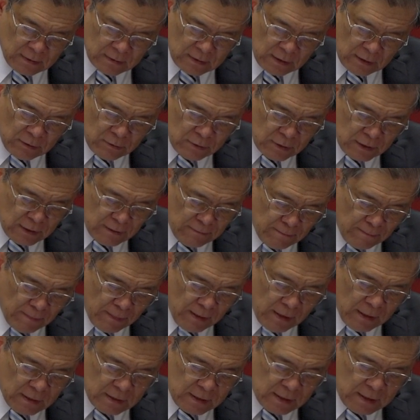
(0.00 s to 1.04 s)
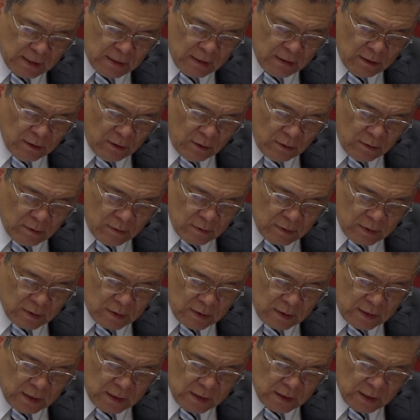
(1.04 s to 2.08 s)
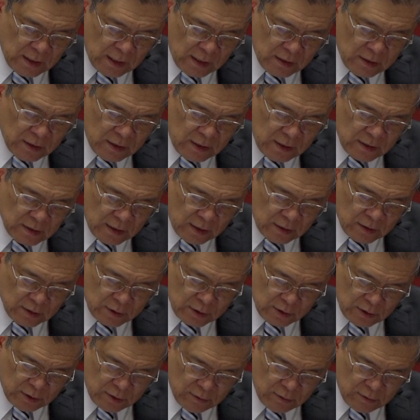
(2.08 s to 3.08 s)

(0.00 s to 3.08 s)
然后呢，提提前一章十